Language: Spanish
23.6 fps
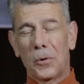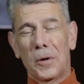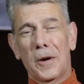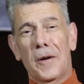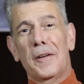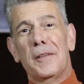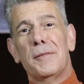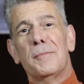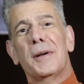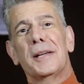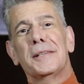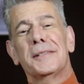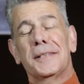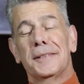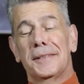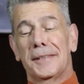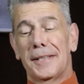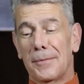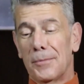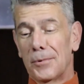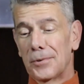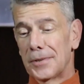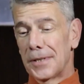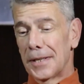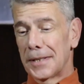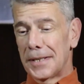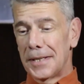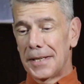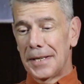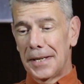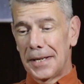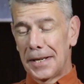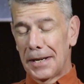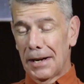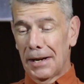Una vez más, estamos
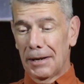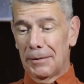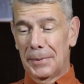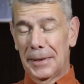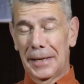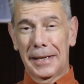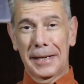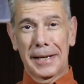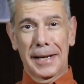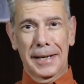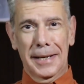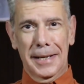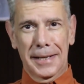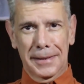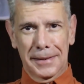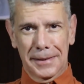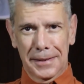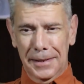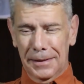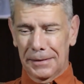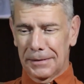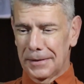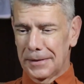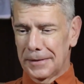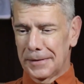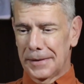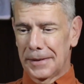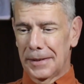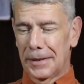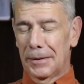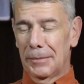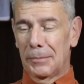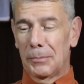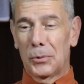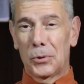aquí al pie de la letra,
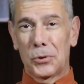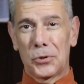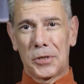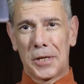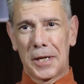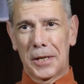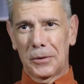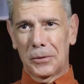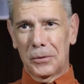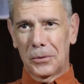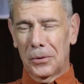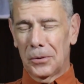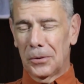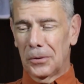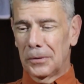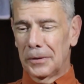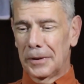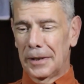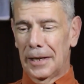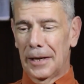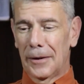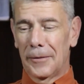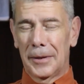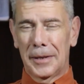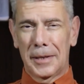este proyecto de la